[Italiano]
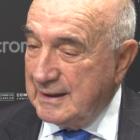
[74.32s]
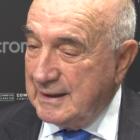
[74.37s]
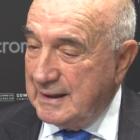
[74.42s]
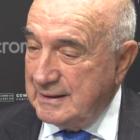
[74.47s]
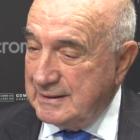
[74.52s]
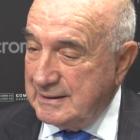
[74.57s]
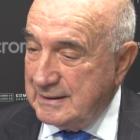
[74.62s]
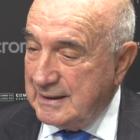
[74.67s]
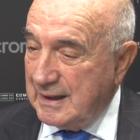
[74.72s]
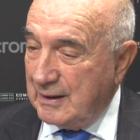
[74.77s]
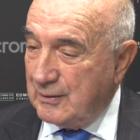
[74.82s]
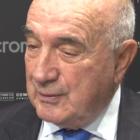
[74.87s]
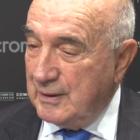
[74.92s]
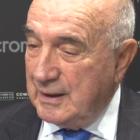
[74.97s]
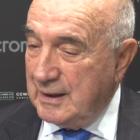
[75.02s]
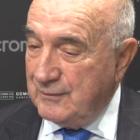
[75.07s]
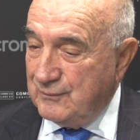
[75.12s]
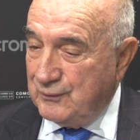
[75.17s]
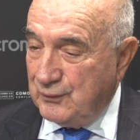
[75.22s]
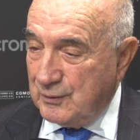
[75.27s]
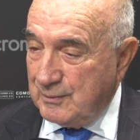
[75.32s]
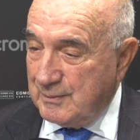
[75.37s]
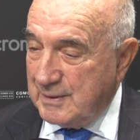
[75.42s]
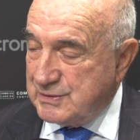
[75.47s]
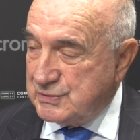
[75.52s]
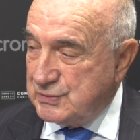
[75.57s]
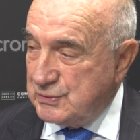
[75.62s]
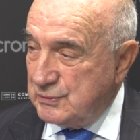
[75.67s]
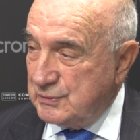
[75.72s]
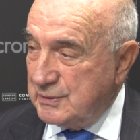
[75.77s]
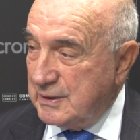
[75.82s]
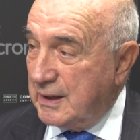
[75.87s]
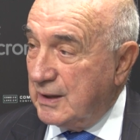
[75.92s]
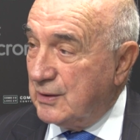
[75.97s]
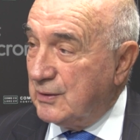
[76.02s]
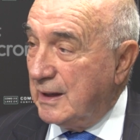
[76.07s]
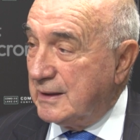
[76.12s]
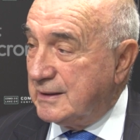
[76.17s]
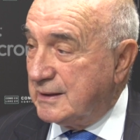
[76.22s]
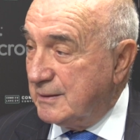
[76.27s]
che gli dà quelle informazioni che
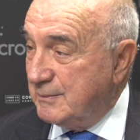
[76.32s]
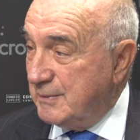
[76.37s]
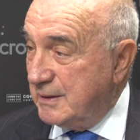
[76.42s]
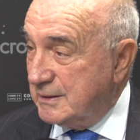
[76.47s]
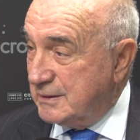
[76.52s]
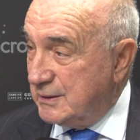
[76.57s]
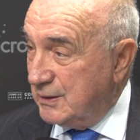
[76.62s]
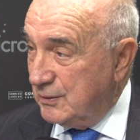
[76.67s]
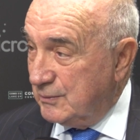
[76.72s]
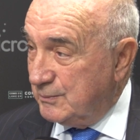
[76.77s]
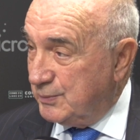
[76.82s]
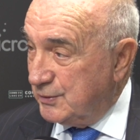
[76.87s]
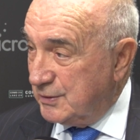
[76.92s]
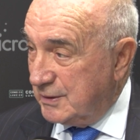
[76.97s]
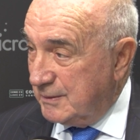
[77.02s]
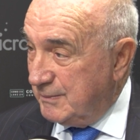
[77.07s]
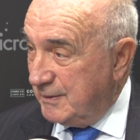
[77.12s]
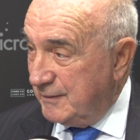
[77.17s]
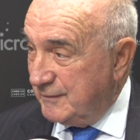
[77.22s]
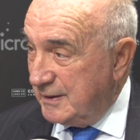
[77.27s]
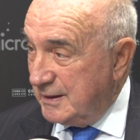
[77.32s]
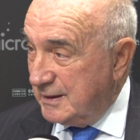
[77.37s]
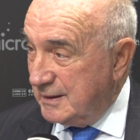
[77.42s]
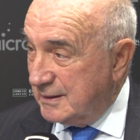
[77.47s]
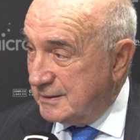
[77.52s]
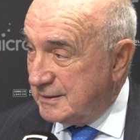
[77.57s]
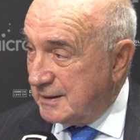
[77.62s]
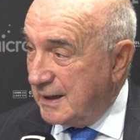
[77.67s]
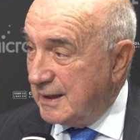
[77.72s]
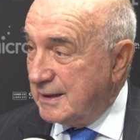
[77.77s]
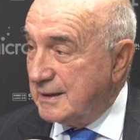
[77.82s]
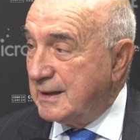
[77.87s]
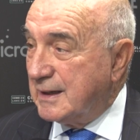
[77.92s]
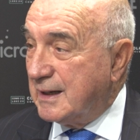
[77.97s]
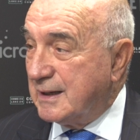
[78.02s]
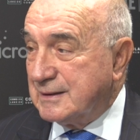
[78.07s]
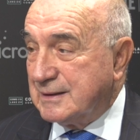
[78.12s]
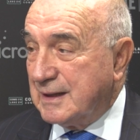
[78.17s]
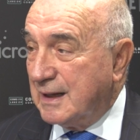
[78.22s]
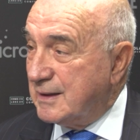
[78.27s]
altrimenti non potrebbe avere, tranne
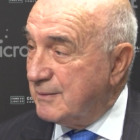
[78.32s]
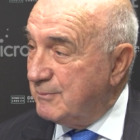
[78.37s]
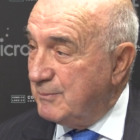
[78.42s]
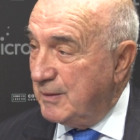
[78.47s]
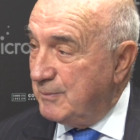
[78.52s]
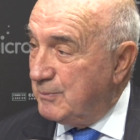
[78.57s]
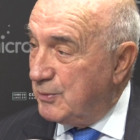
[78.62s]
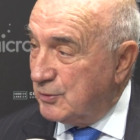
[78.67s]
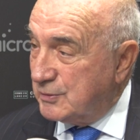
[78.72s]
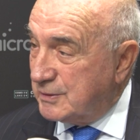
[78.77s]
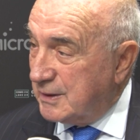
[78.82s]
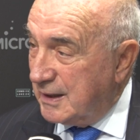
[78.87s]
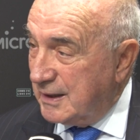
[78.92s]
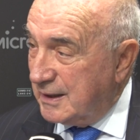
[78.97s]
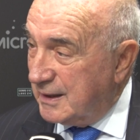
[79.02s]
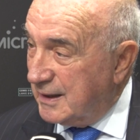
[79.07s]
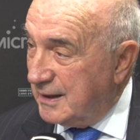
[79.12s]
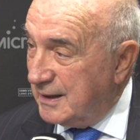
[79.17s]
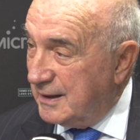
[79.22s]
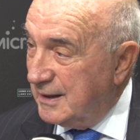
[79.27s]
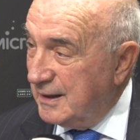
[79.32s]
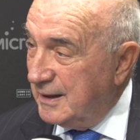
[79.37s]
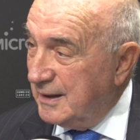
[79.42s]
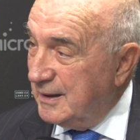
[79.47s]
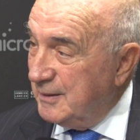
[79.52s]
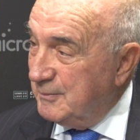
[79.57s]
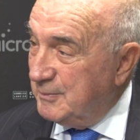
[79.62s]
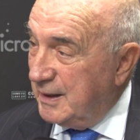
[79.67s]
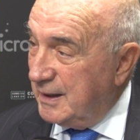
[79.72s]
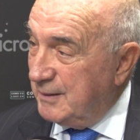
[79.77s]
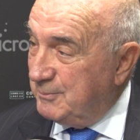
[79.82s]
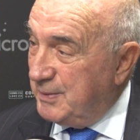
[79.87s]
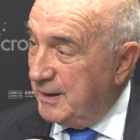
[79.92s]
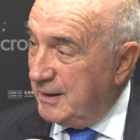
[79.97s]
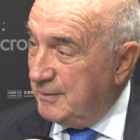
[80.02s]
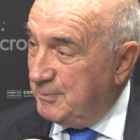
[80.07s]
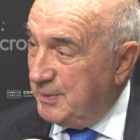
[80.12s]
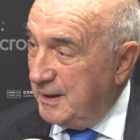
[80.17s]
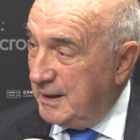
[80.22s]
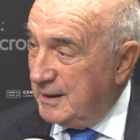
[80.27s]
che andare in biblioteca per,
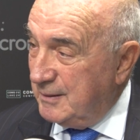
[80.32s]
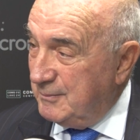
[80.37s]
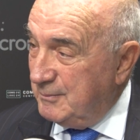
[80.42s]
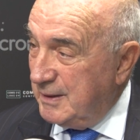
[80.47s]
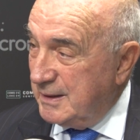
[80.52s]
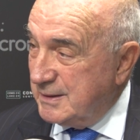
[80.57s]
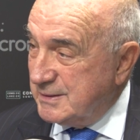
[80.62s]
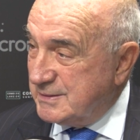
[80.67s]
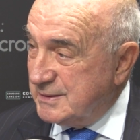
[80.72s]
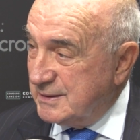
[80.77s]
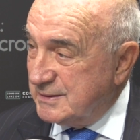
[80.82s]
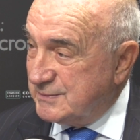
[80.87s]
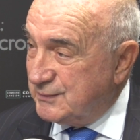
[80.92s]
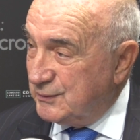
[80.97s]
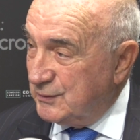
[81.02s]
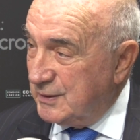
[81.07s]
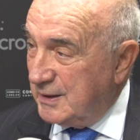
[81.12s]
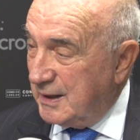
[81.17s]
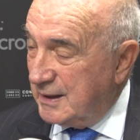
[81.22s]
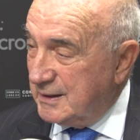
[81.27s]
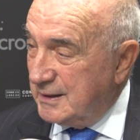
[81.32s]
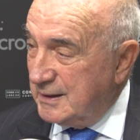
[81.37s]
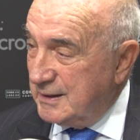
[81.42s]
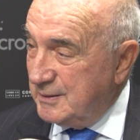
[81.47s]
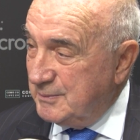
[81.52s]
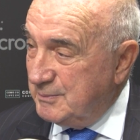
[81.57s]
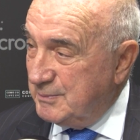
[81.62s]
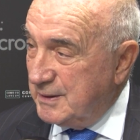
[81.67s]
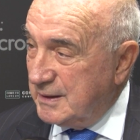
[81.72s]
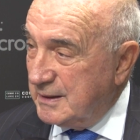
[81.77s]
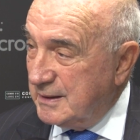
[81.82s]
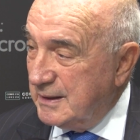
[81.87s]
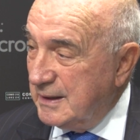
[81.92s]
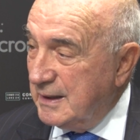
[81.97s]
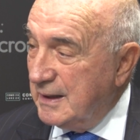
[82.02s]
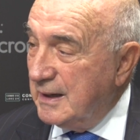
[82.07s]
per, per mesi e sfogliare libri,